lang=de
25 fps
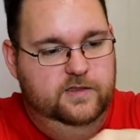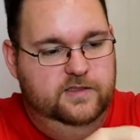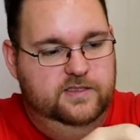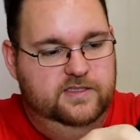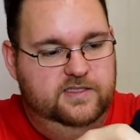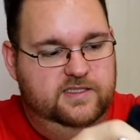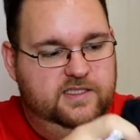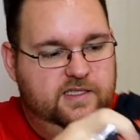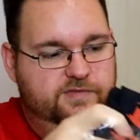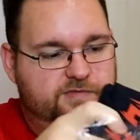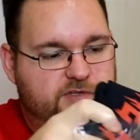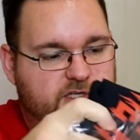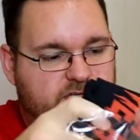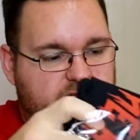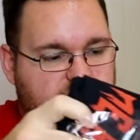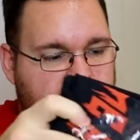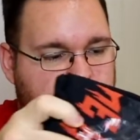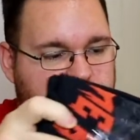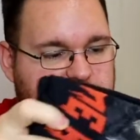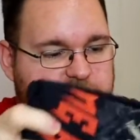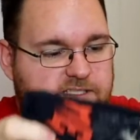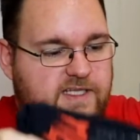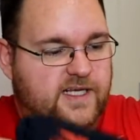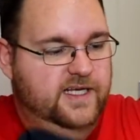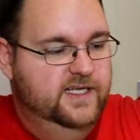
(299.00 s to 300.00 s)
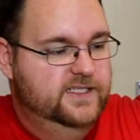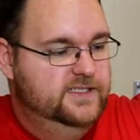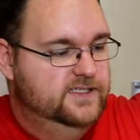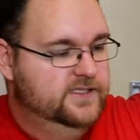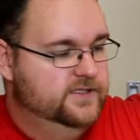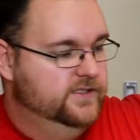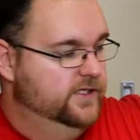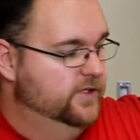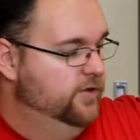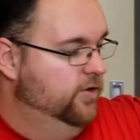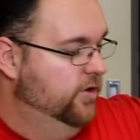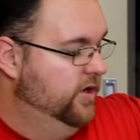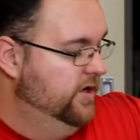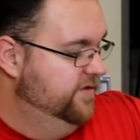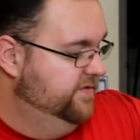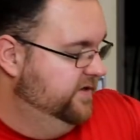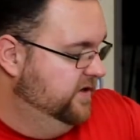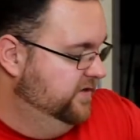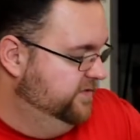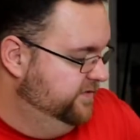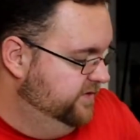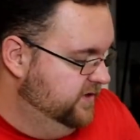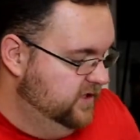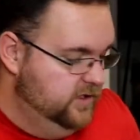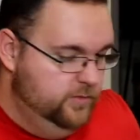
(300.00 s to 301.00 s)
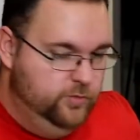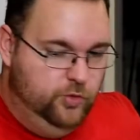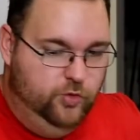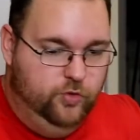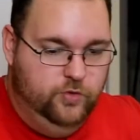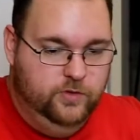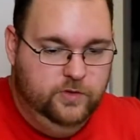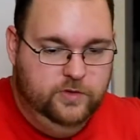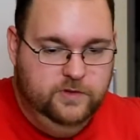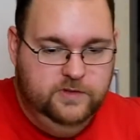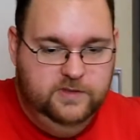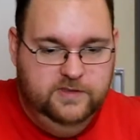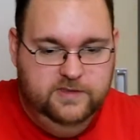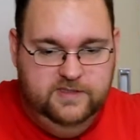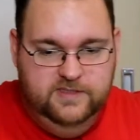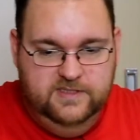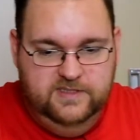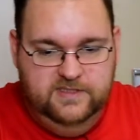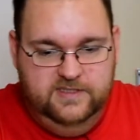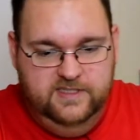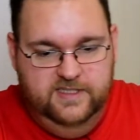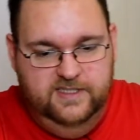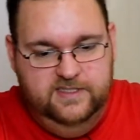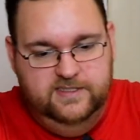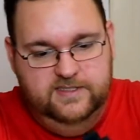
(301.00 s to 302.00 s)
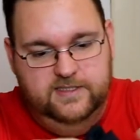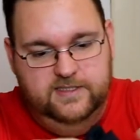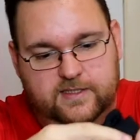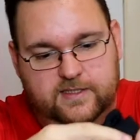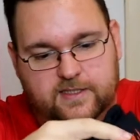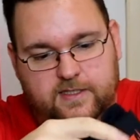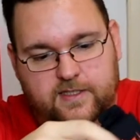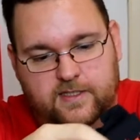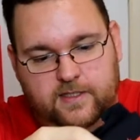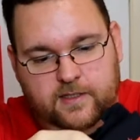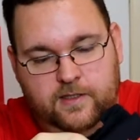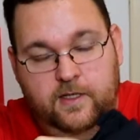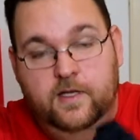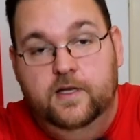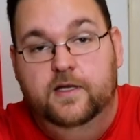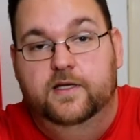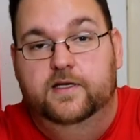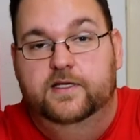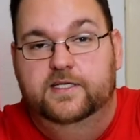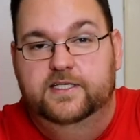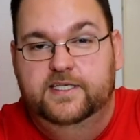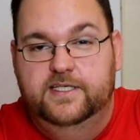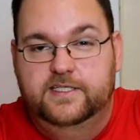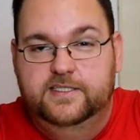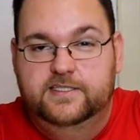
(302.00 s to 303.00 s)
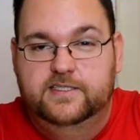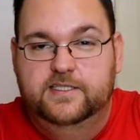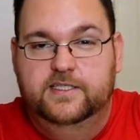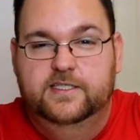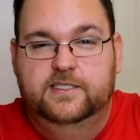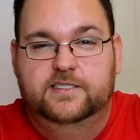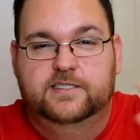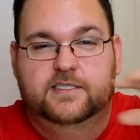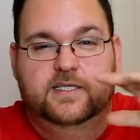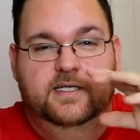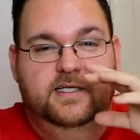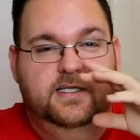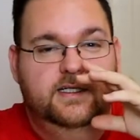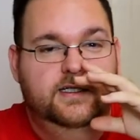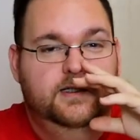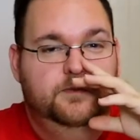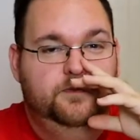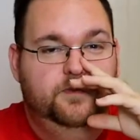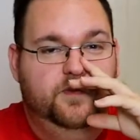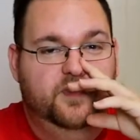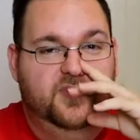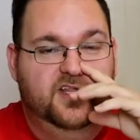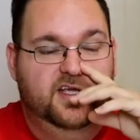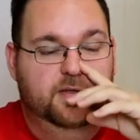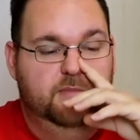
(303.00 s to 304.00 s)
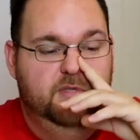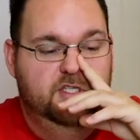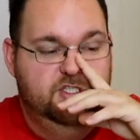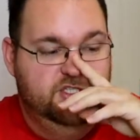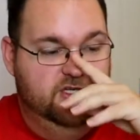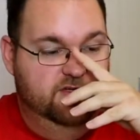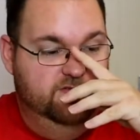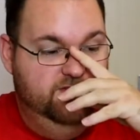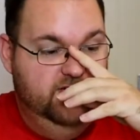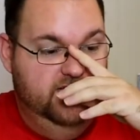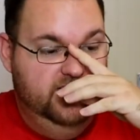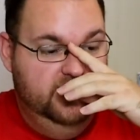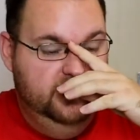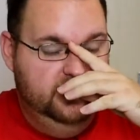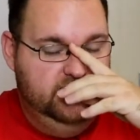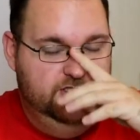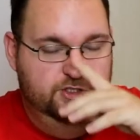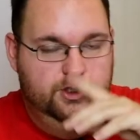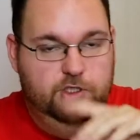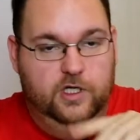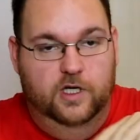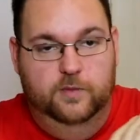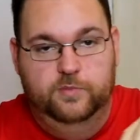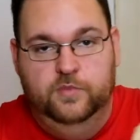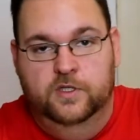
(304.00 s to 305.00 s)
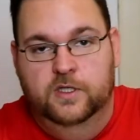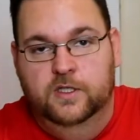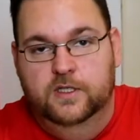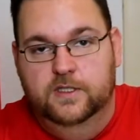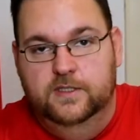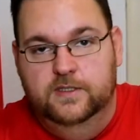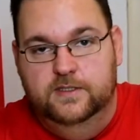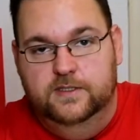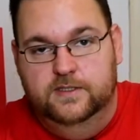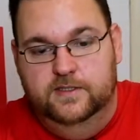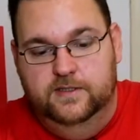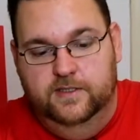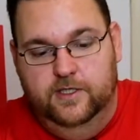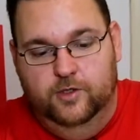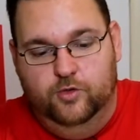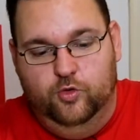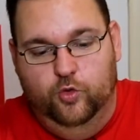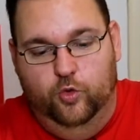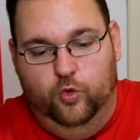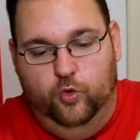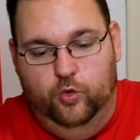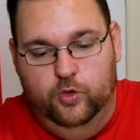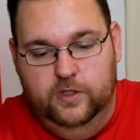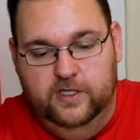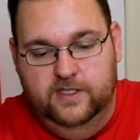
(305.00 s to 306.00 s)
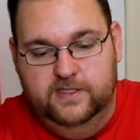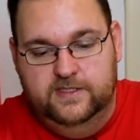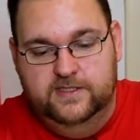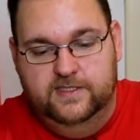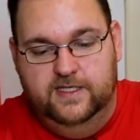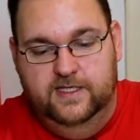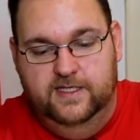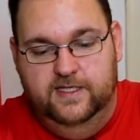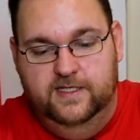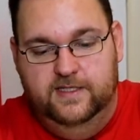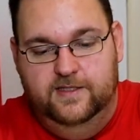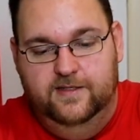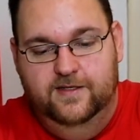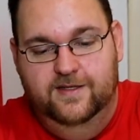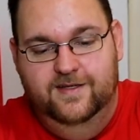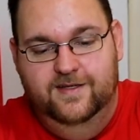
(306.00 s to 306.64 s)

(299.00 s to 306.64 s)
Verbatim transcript: Stephen King's S, die Neuverfilmung. Sehr, geil. XXL, der Micha weiß, ich habe in der Corona-Zeit